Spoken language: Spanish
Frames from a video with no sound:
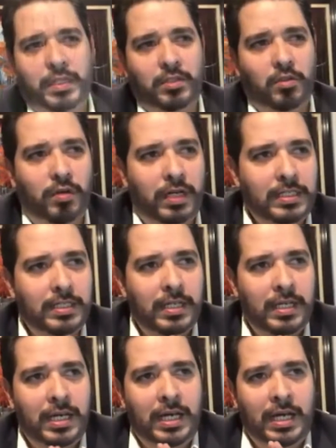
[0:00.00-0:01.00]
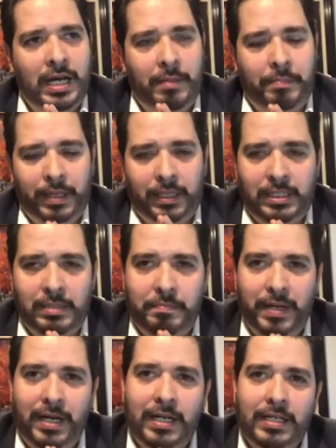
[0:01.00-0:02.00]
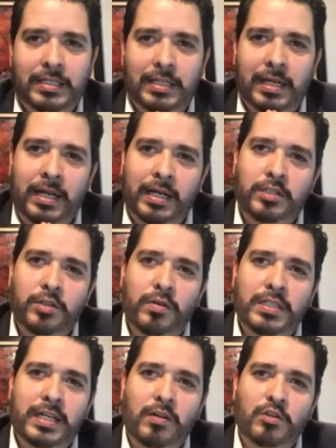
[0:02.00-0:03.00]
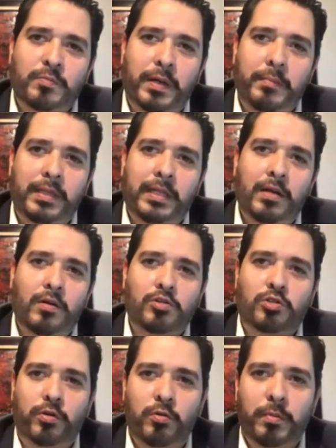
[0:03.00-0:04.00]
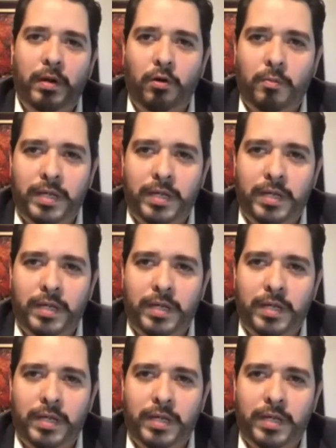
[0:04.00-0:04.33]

personas a participar en, acciones que nos permitieran construir un mejor